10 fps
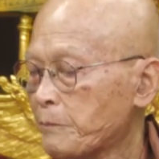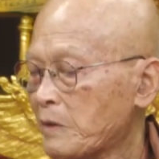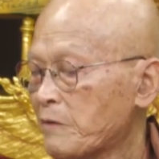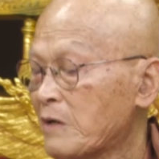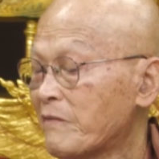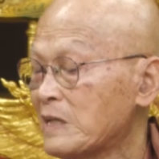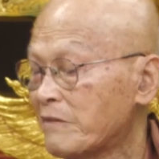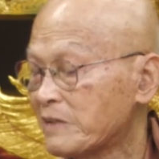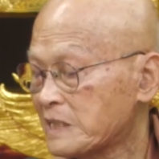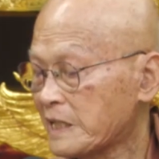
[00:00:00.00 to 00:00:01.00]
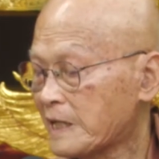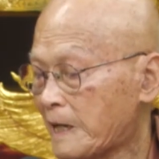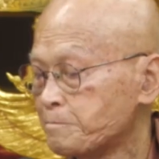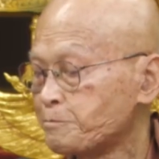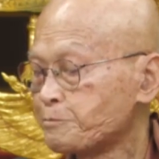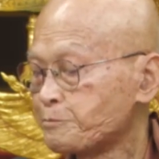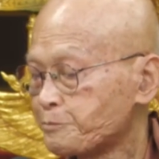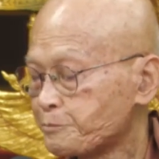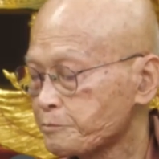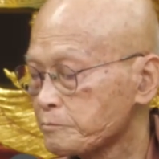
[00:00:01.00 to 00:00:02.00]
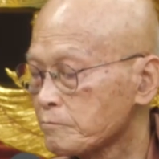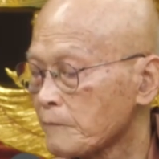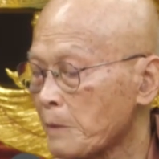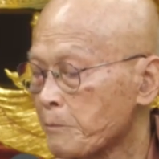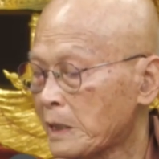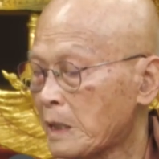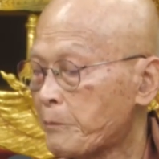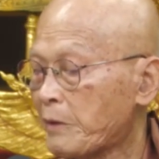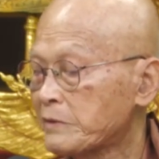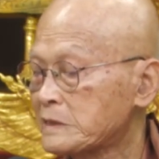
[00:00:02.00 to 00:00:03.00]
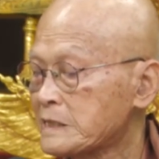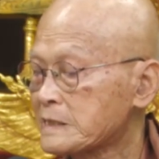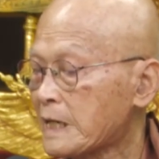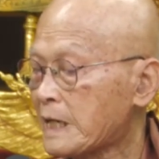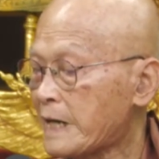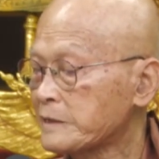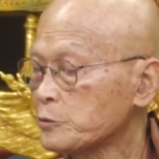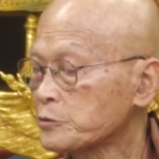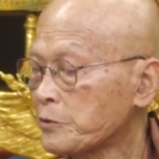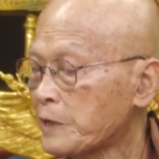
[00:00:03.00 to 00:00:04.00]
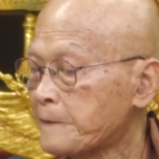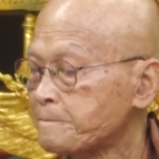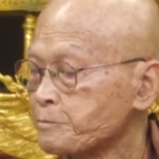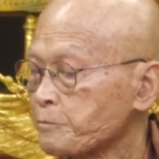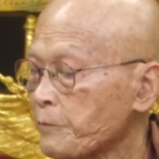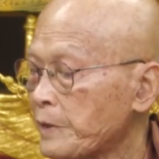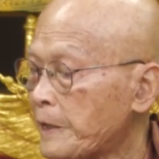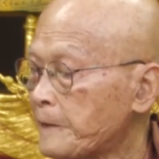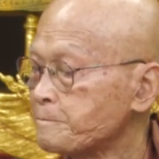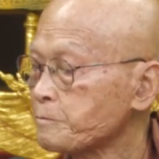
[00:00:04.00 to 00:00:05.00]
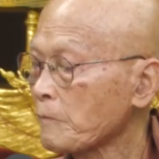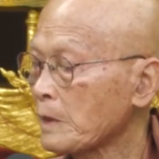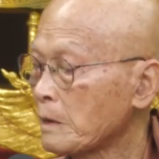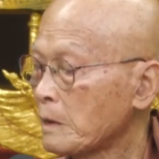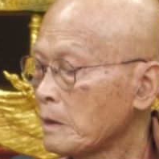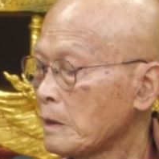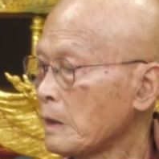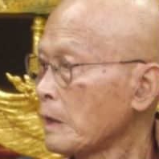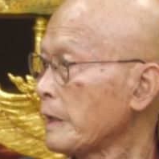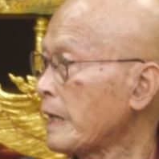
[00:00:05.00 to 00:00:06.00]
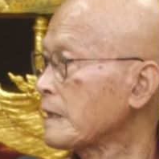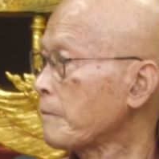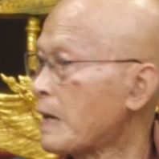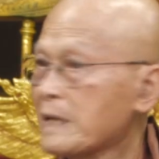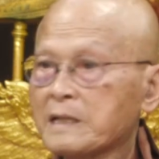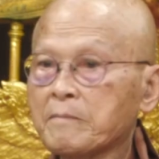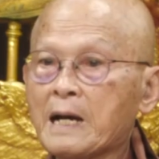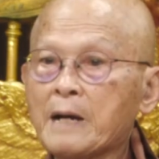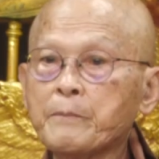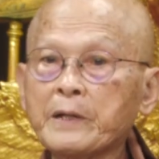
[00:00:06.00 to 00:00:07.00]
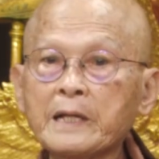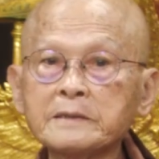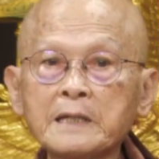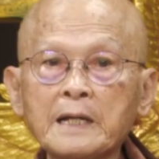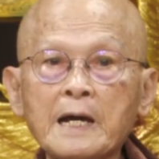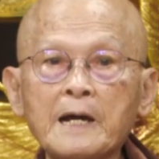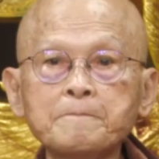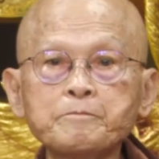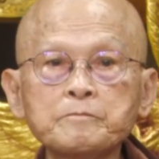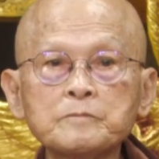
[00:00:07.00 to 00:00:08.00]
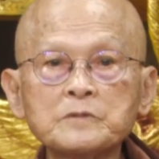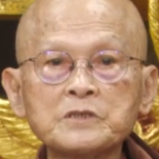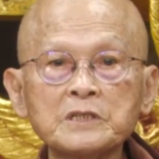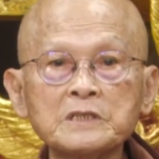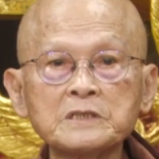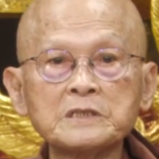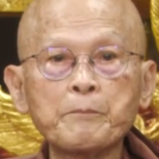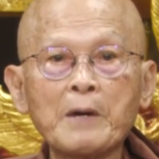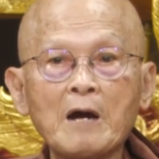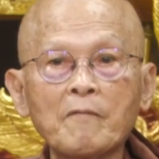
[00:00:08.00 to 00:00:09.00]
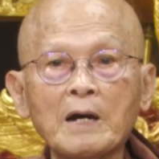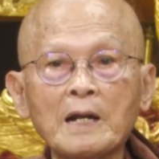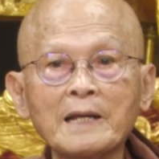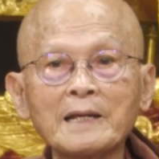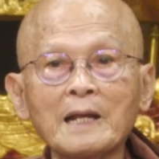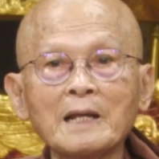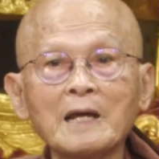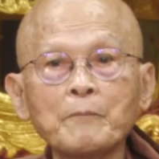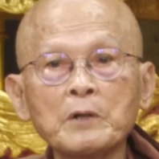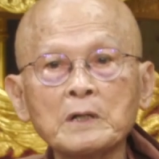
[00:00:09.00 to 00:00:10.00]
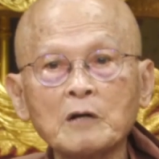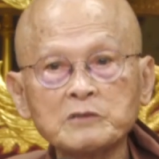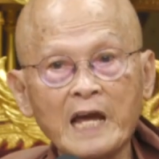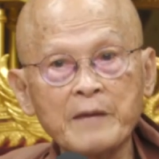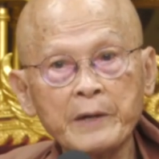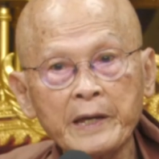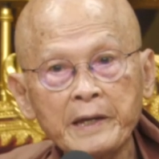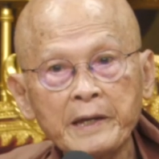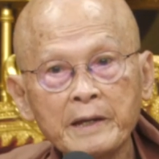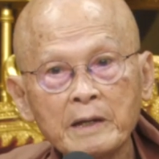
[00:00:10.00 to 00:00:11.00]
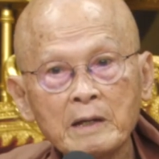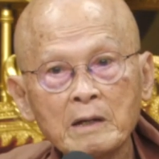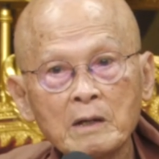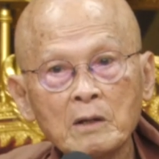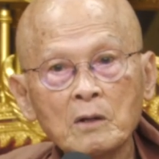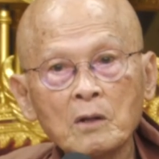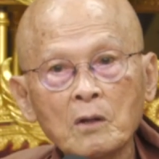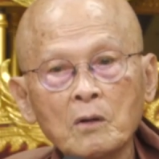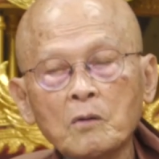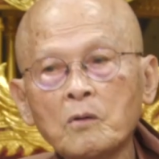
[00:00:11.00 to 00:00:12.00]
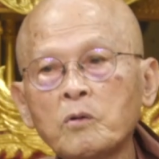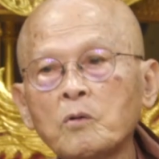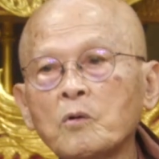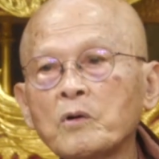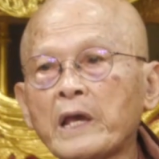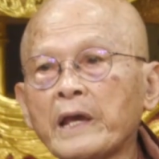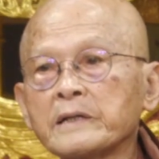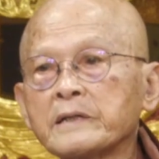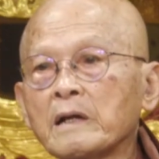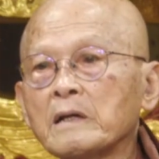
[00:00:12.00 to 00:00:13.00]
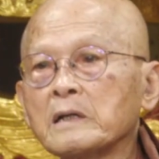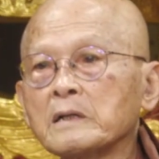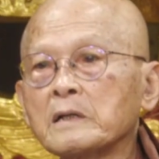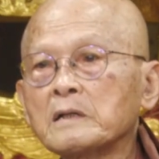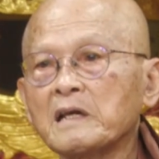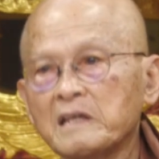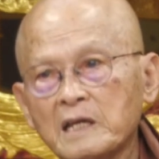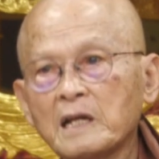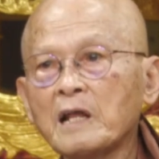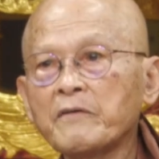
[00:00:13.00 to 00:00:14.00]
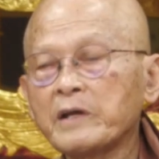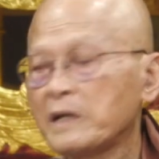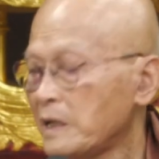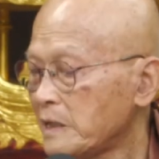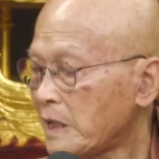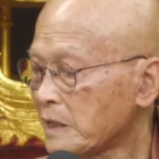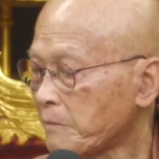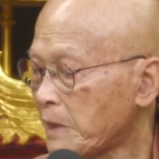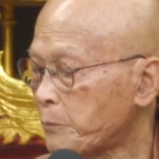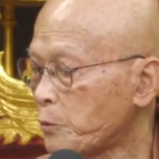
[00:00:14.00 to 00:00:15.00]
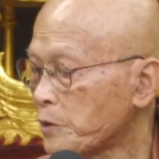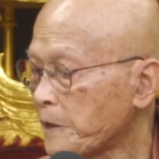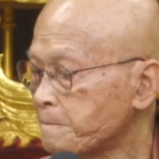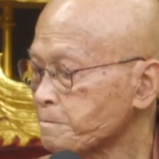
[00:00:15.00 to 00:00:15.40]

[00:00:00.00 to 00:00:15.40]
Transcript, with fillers: หรือวจีกรรม มันก็เป็นวจีสังขารอยู่เท่านั้นนะเนี่ยตมาอธิบายพยัญชนะสื่อสภาวะละเอียดละเอียดเข้าใจไหมโอ้โหเก่งจังเลยนะละเอียดแล้วนะเนี่ยที่อาตมาพูดเนี่ย